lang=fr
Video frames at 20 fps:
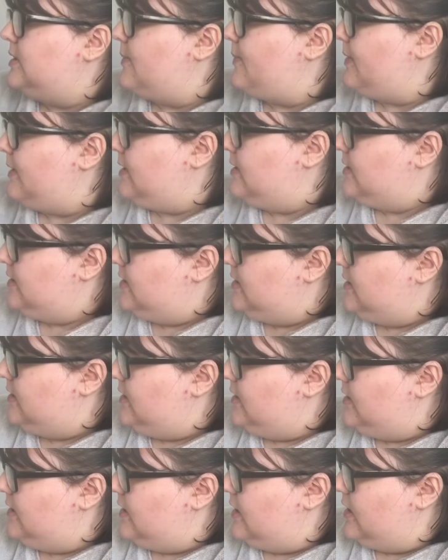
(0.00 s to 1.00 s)

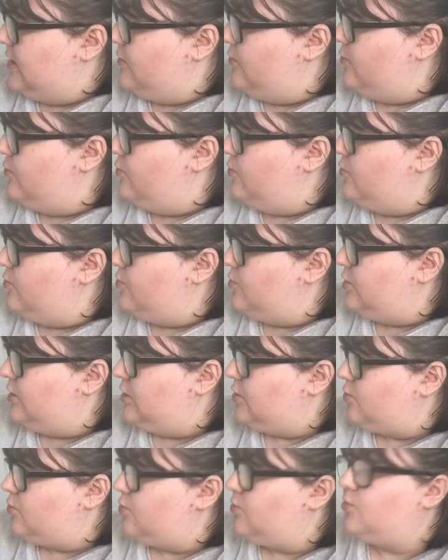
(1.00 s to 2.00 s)
après-ski, des luges,
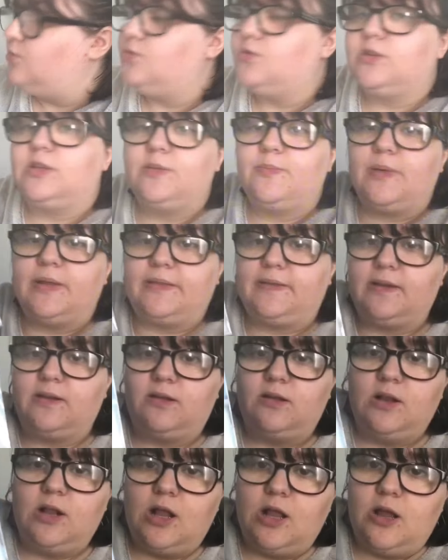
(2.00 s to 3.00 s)
des chaussures, des patins,